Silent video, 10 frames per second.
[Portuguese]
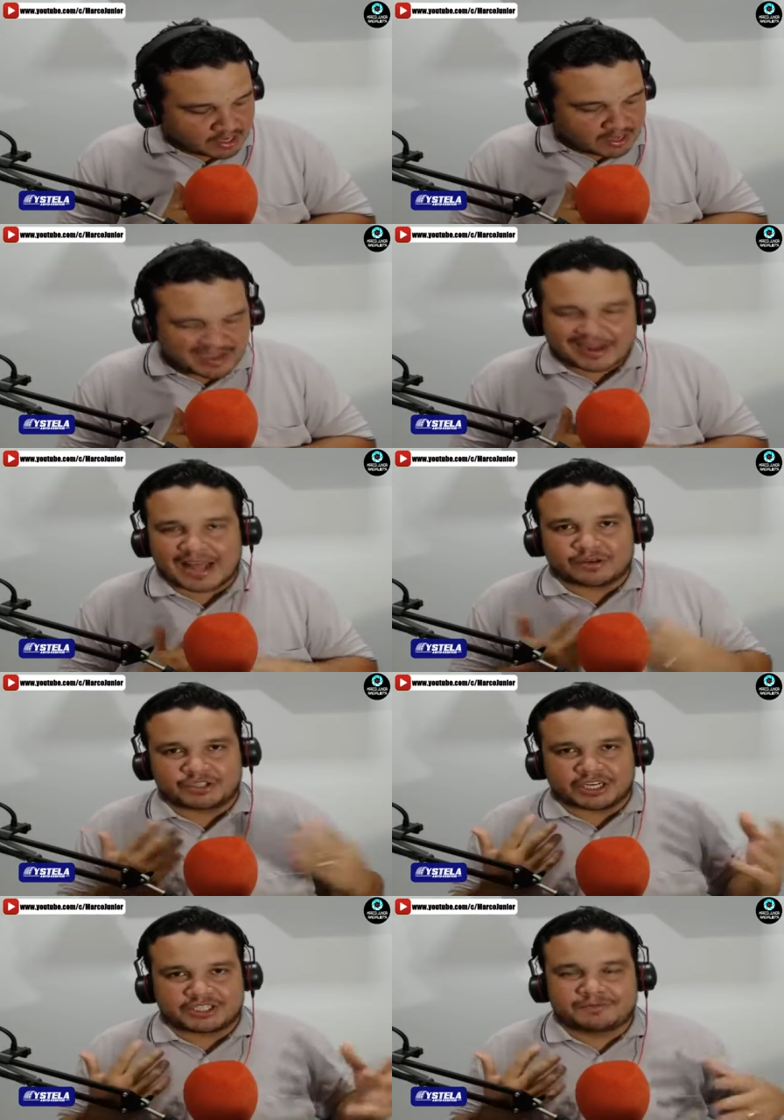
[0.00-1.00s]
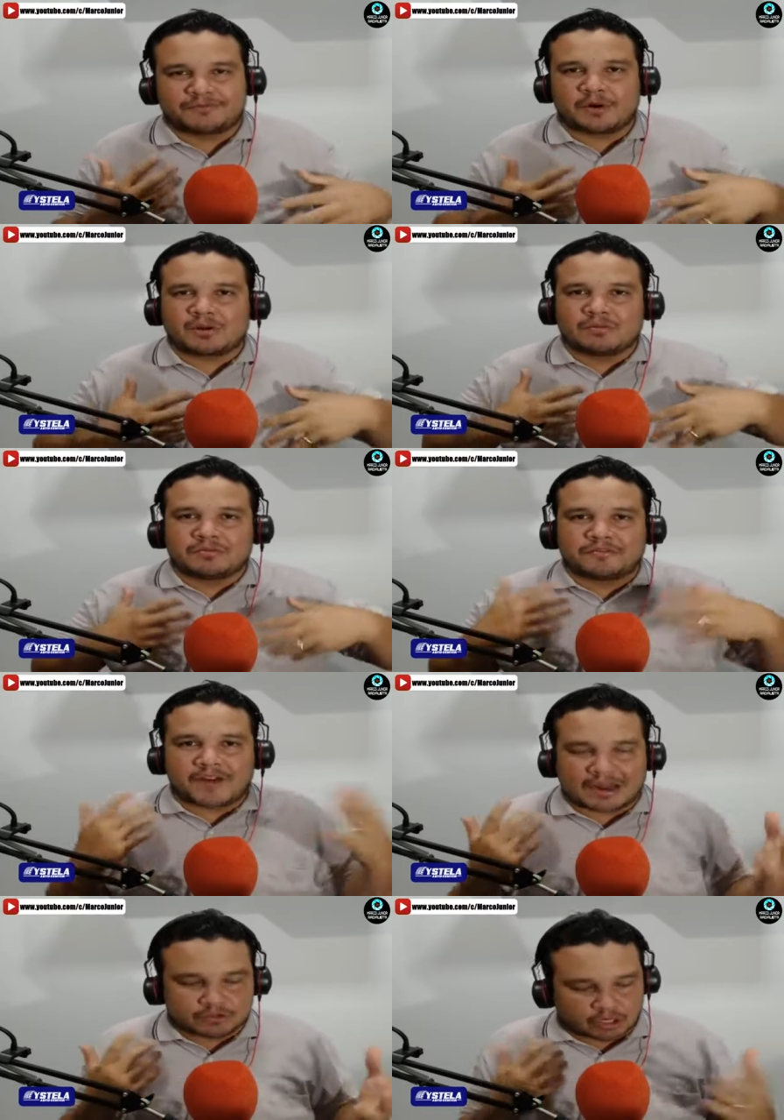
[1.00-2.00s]
É claro, gente, foram
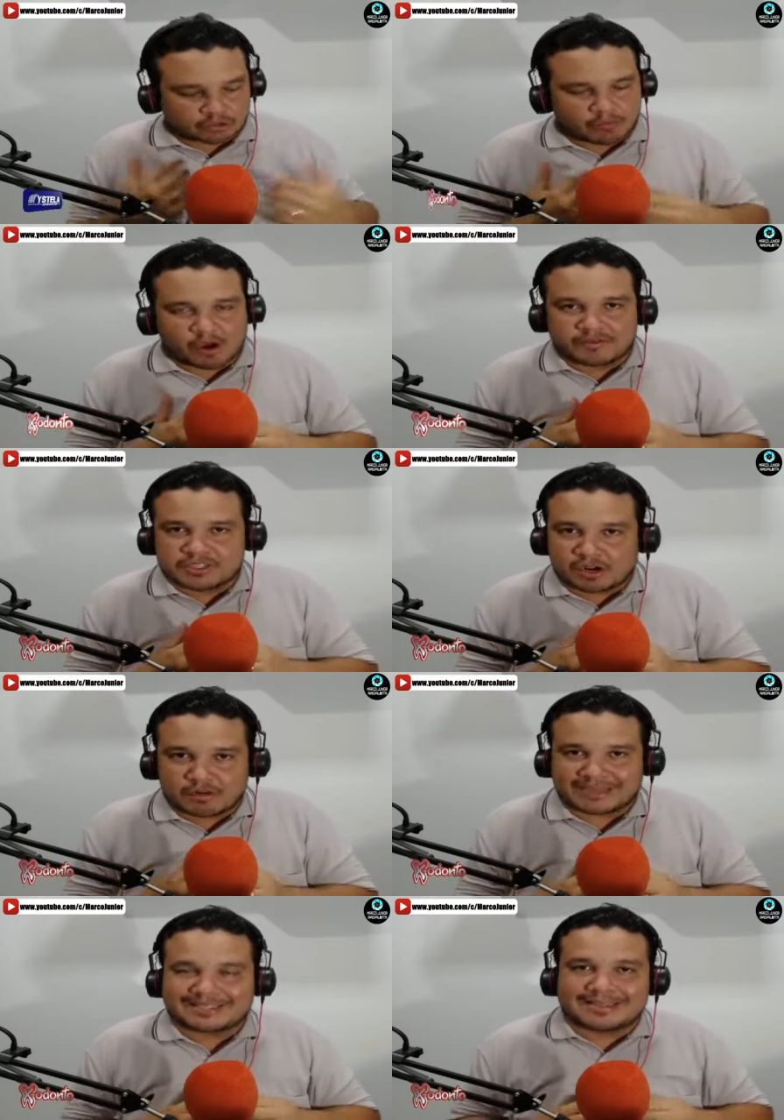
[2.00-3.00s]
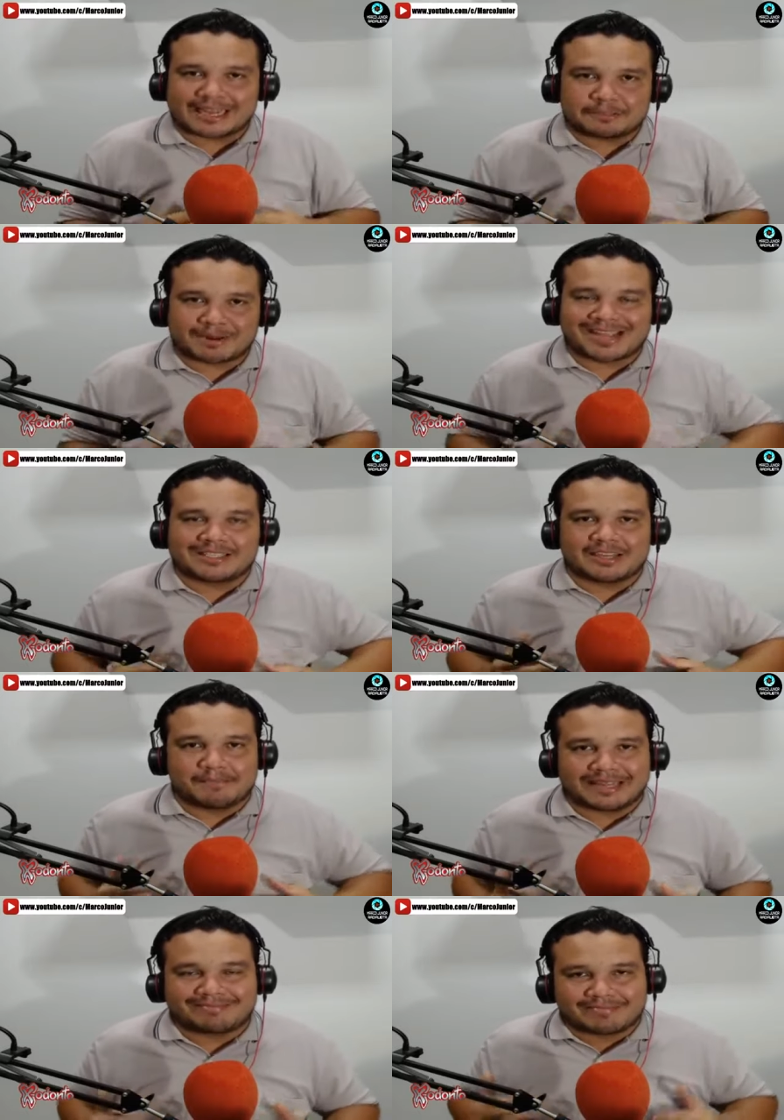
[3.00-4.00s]
vários automóveis. Olha, uma cidade para
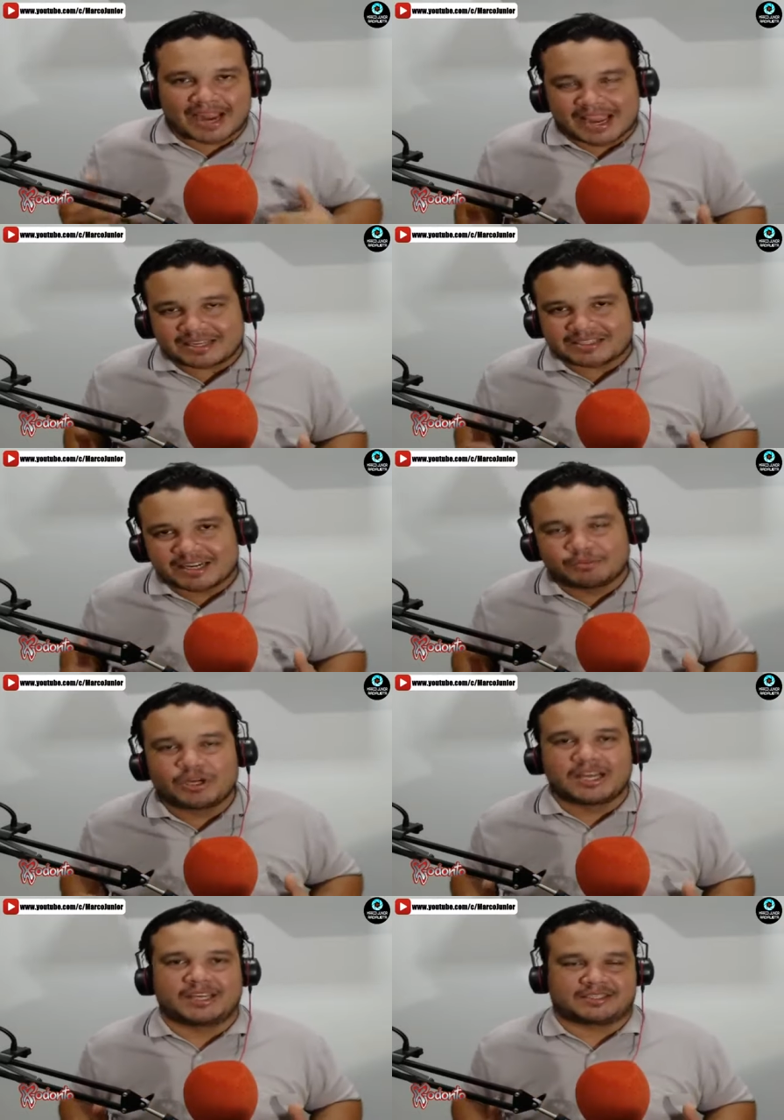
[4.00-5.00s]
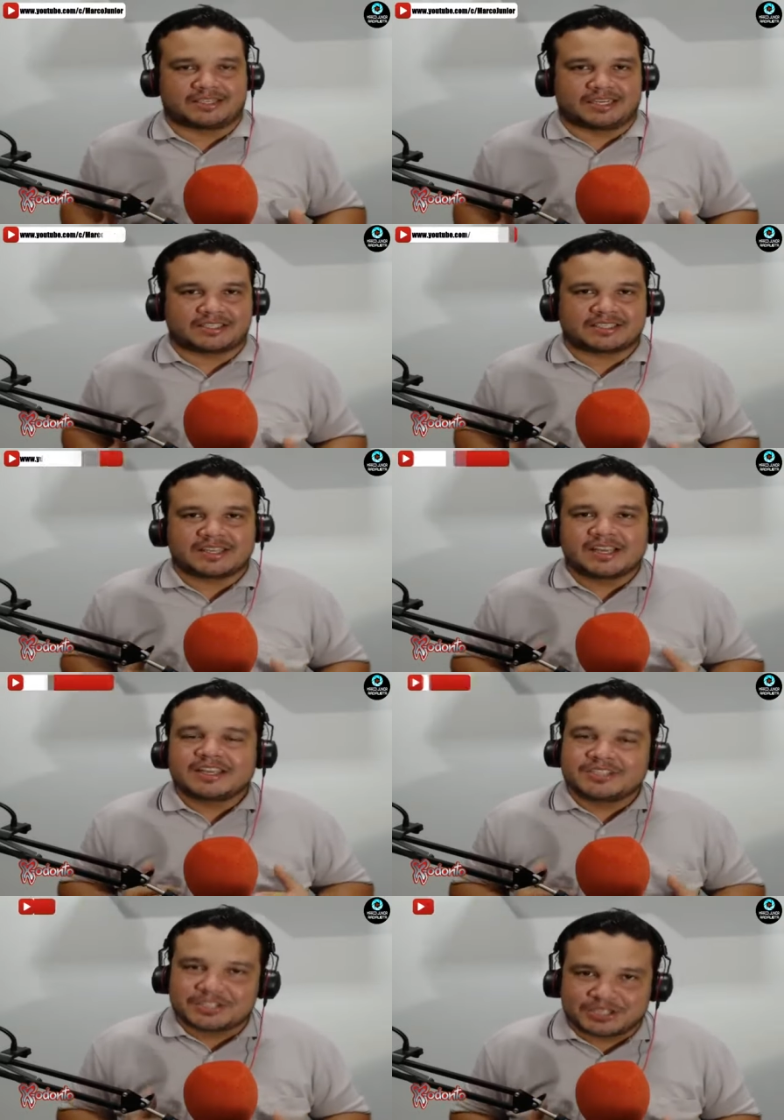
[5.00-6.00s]
receber três ambulâncias
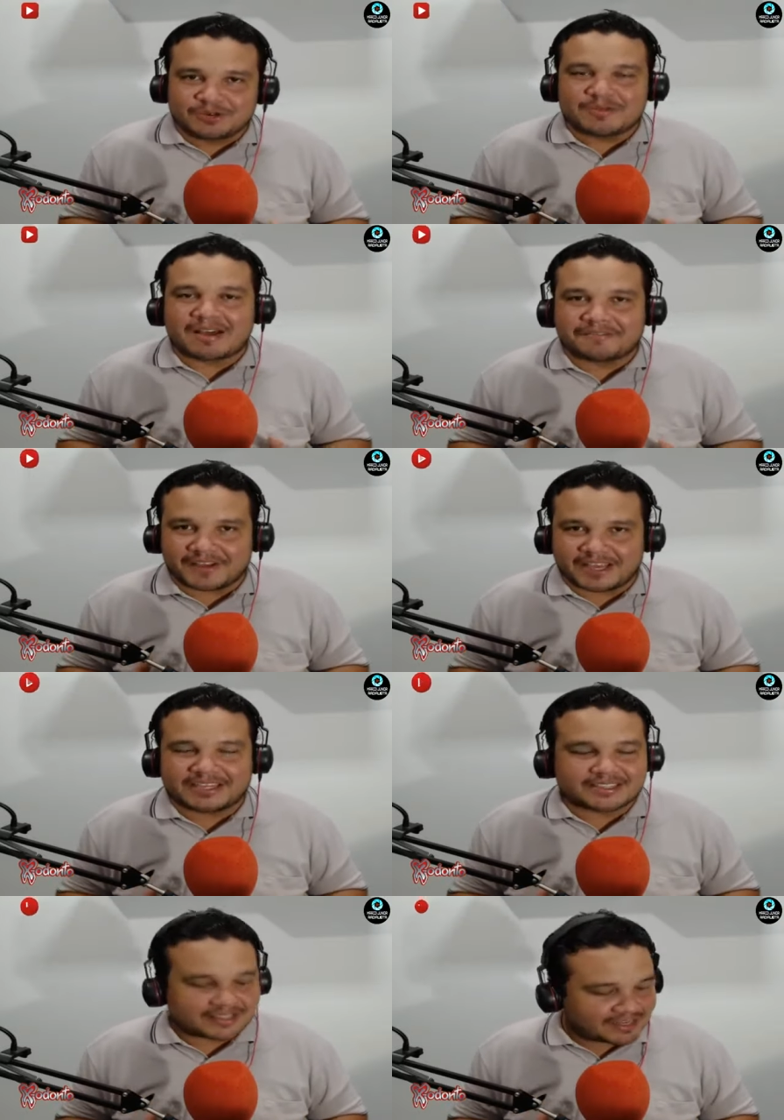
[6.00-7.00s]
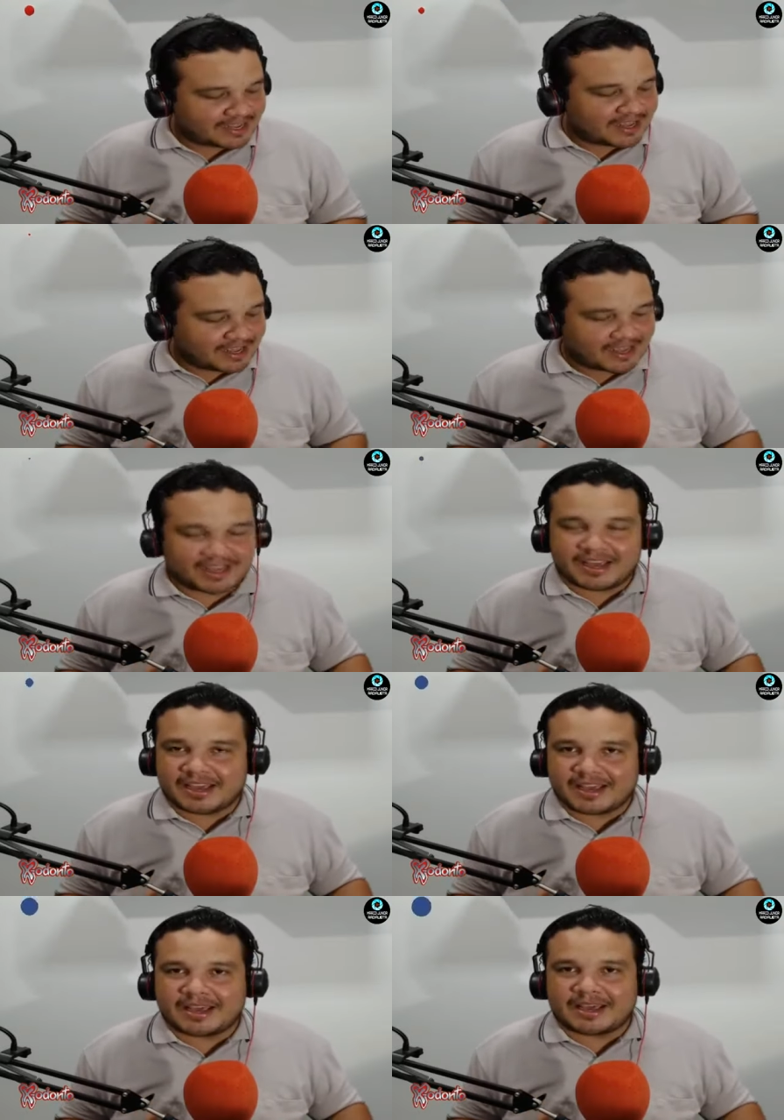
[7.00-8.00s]
de uma vez
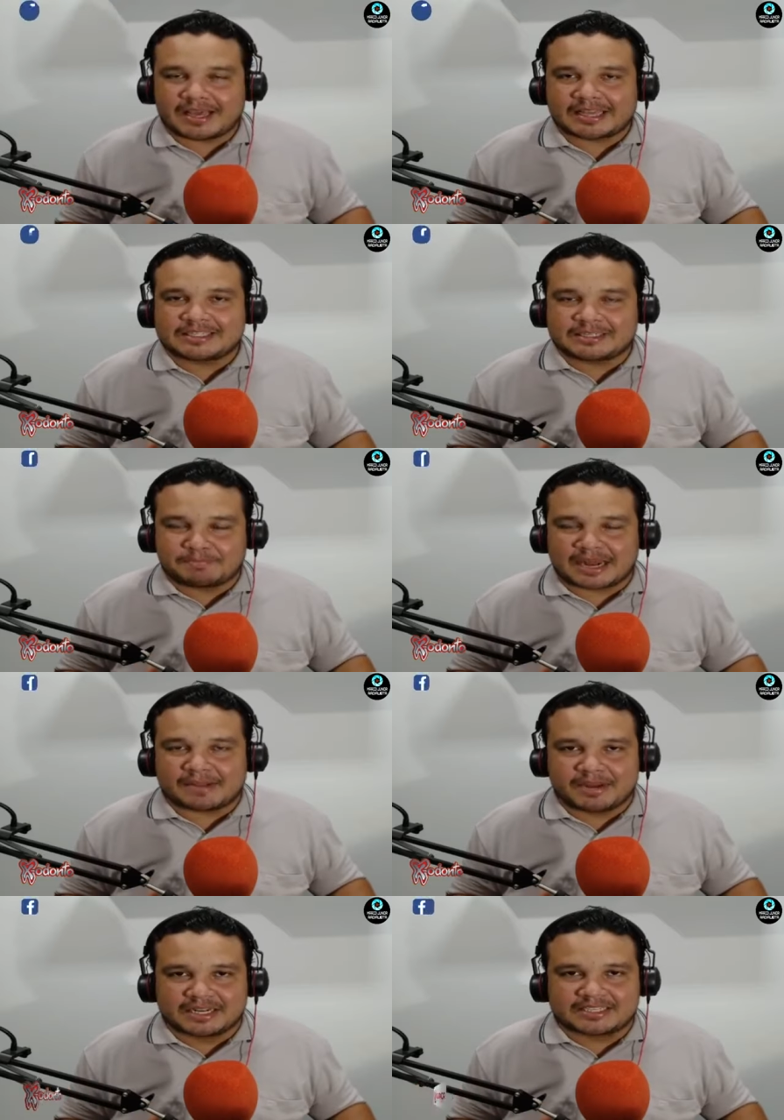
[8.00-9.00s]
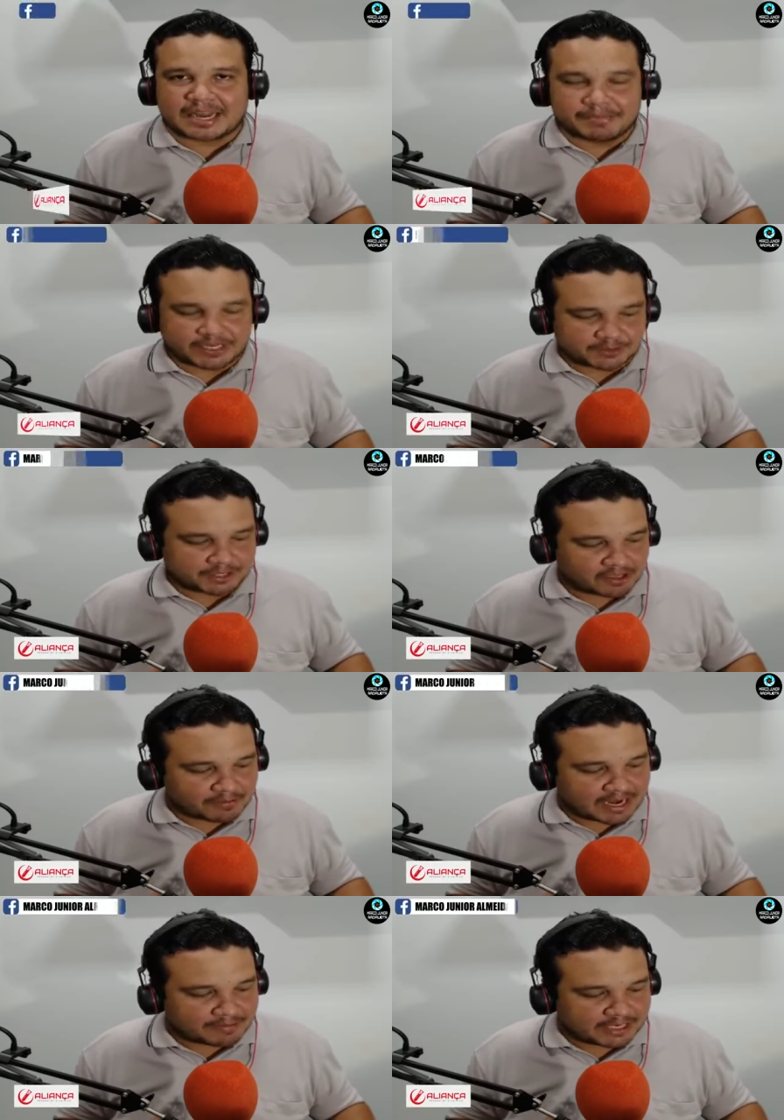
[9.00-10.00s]
é, é de se parabenizar mesmo. Então,
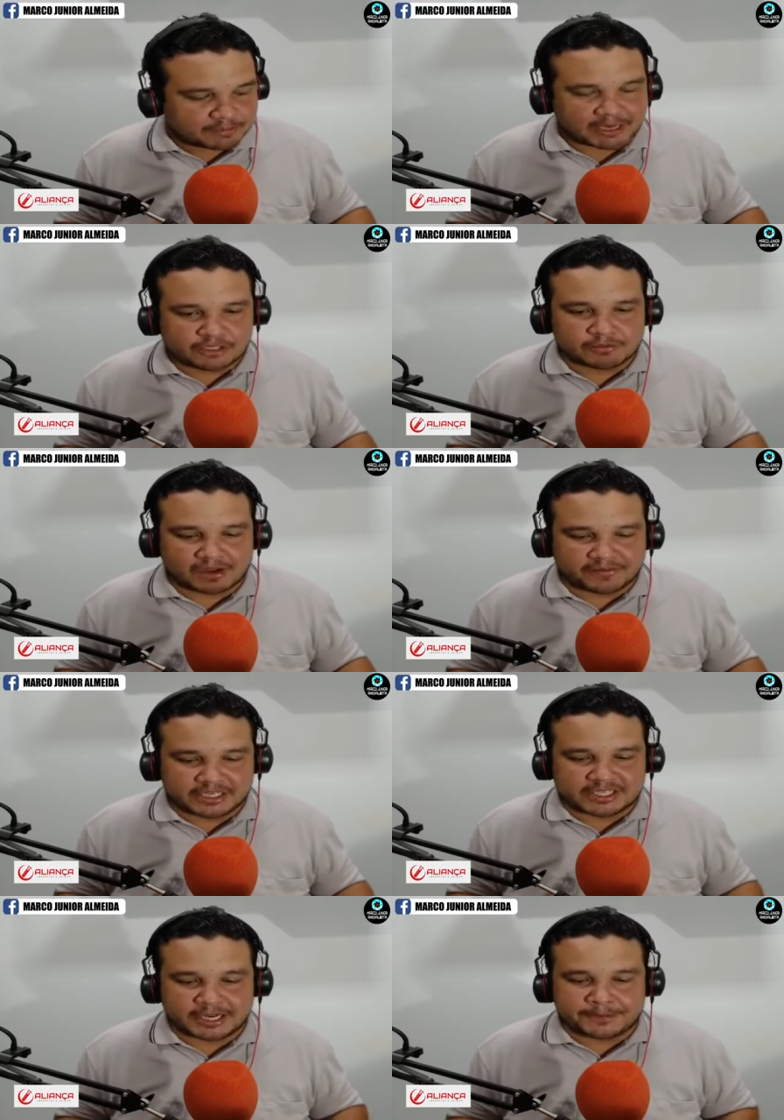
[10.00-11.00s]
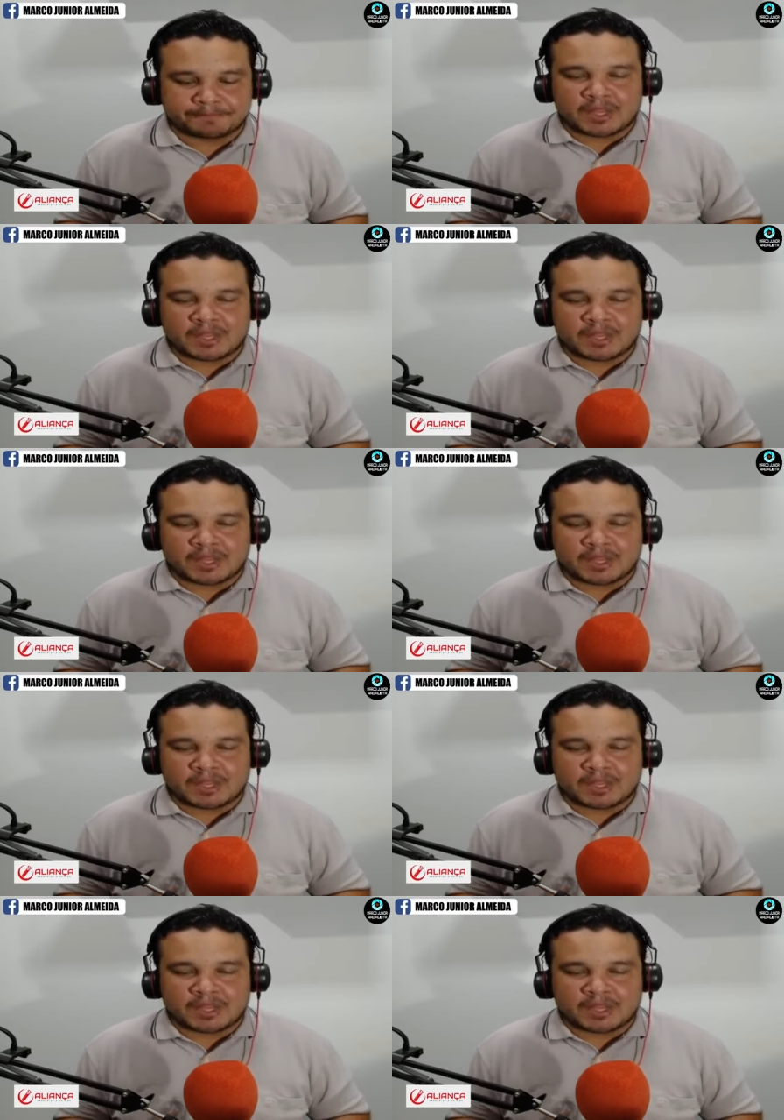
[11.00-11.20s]
parabéns mais uma vez aí